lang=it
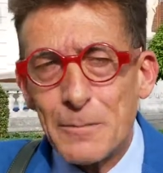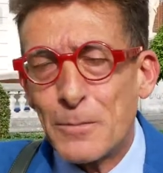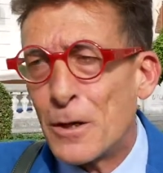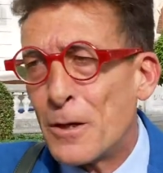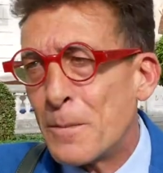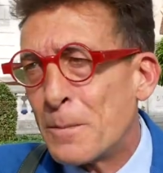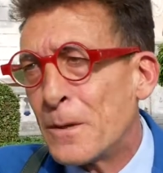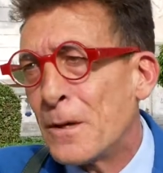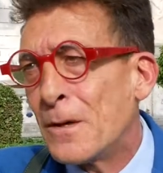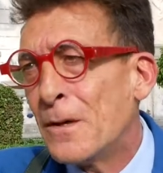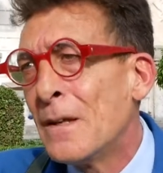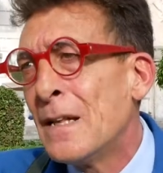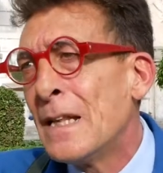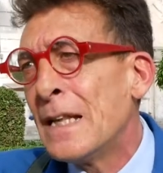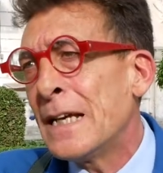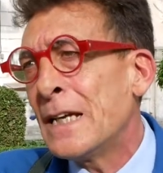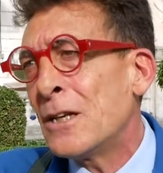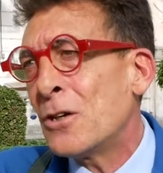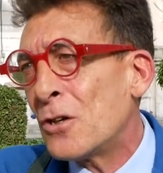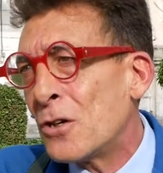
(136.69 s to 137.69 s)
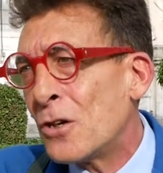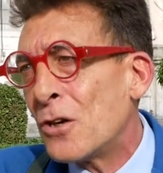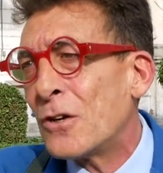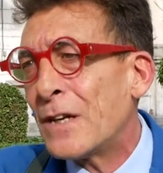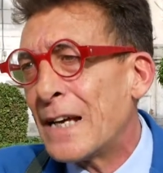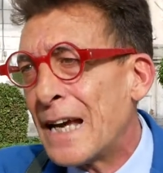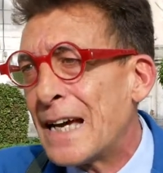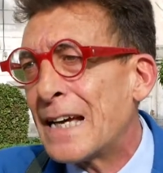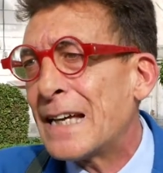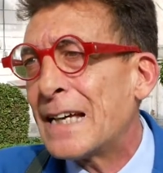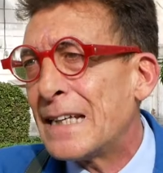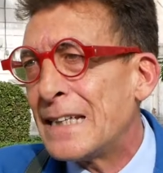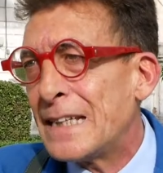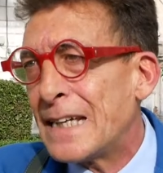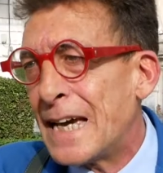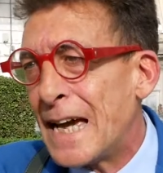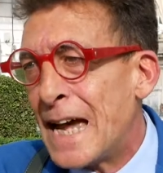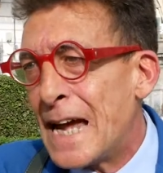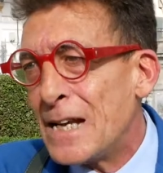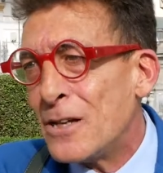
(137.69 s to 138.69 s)
proprio in onore anche di
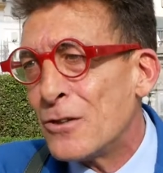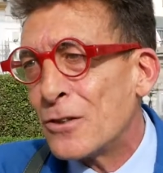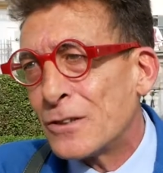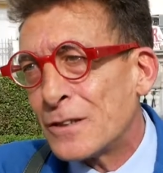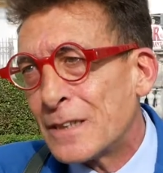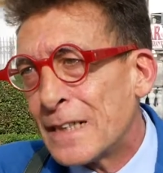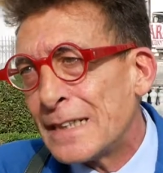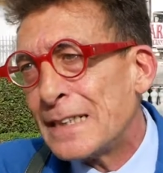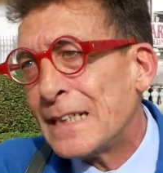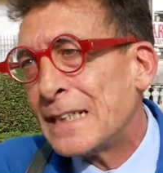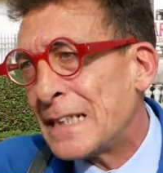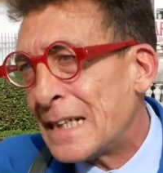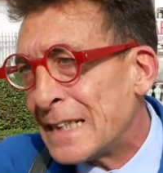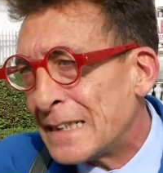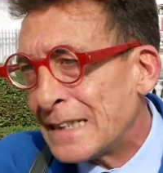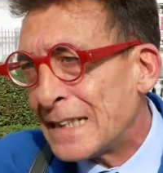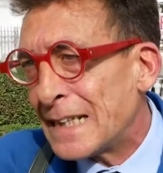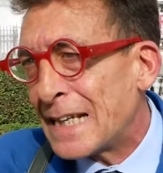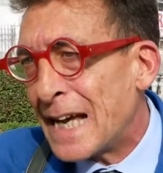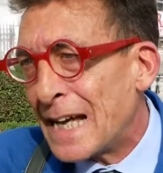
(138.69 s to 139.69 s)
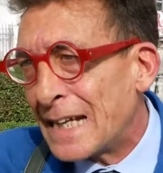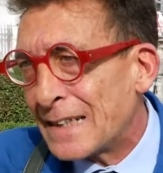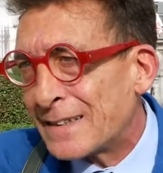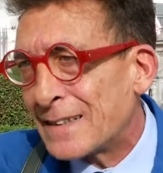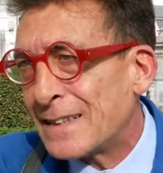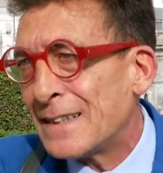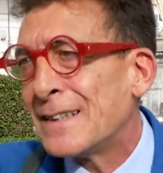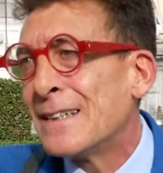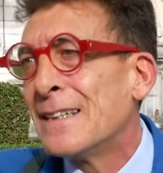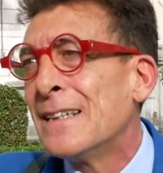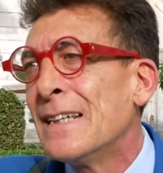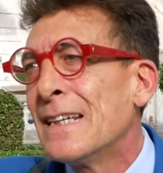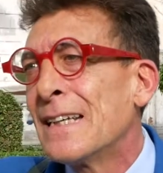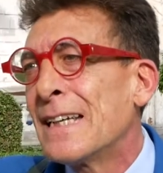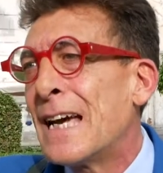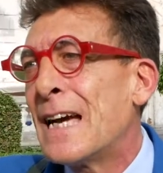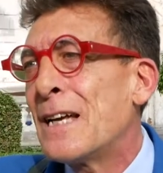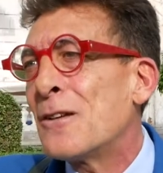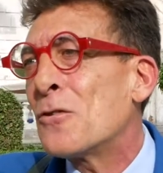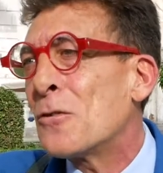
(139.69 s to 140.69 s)
Elios e dei tanti gatti
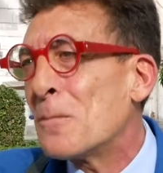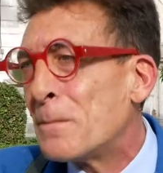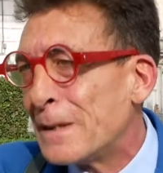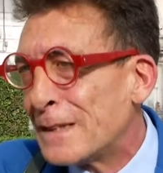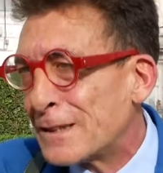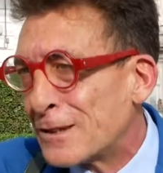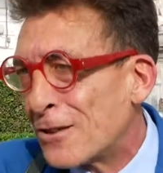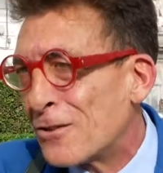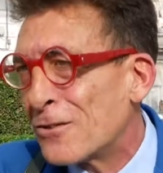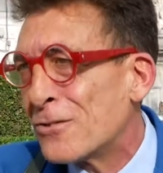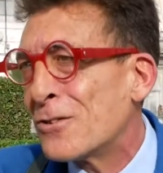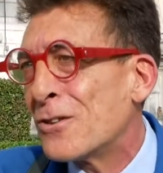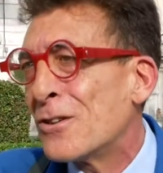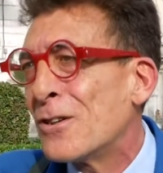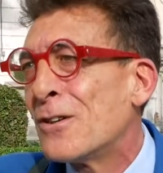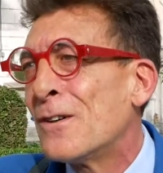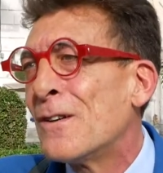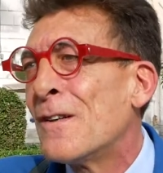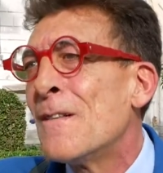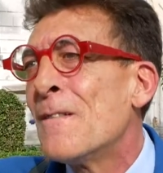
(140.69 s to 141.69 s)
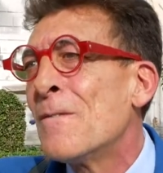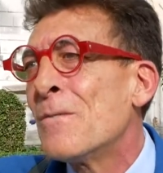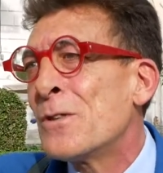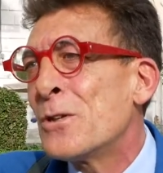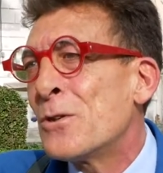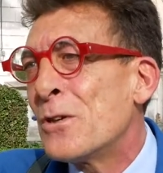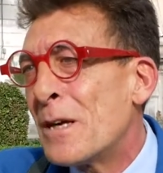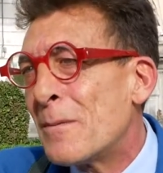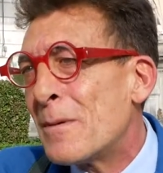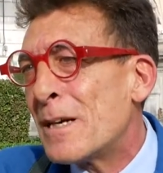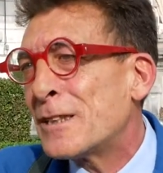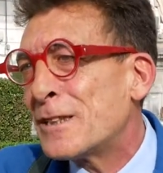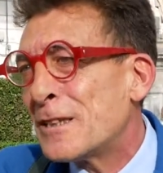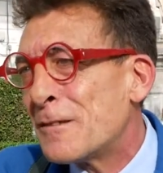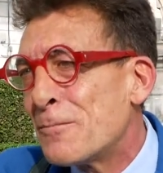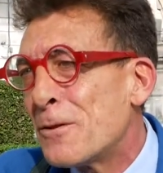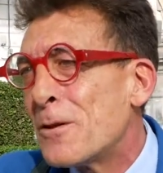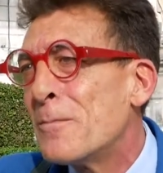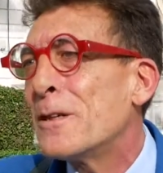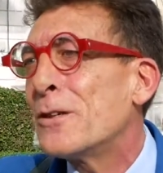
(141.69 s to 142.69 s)
che hanno bisogno di una marcia
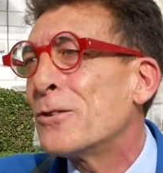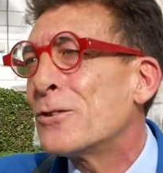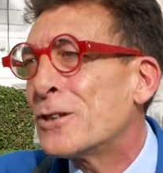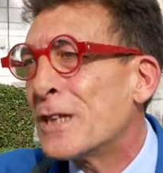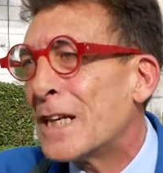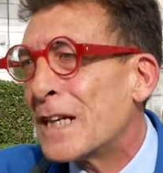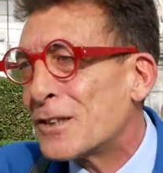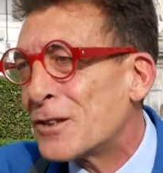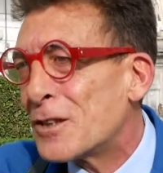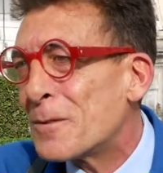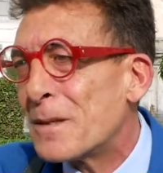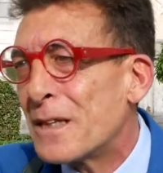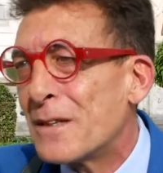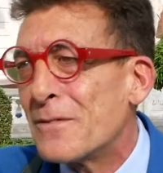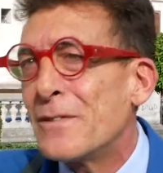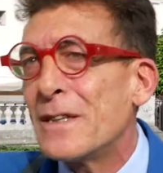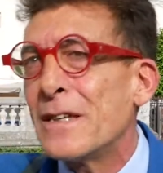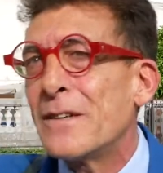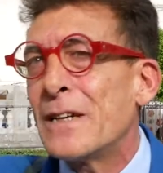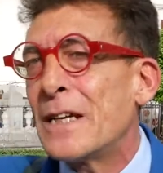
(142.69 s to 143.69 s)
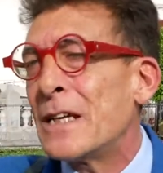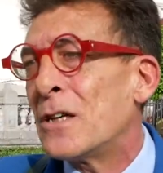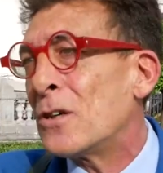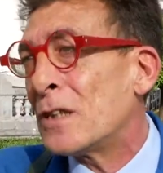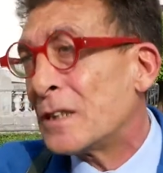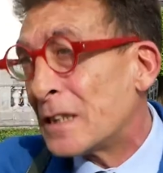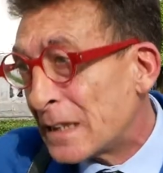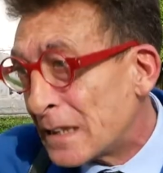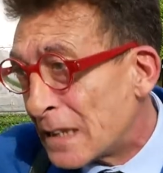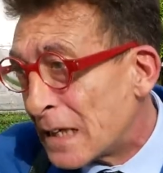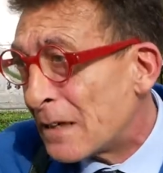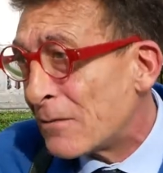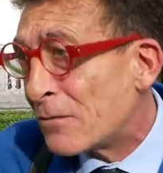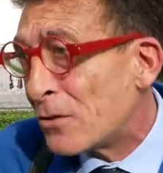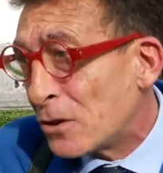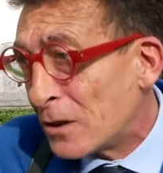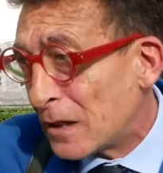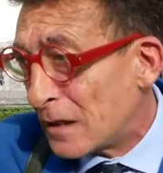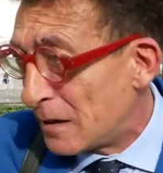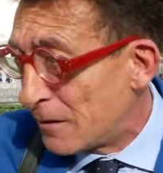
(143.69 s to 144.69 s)
in più per riuscire a sopravvivere in una città a volte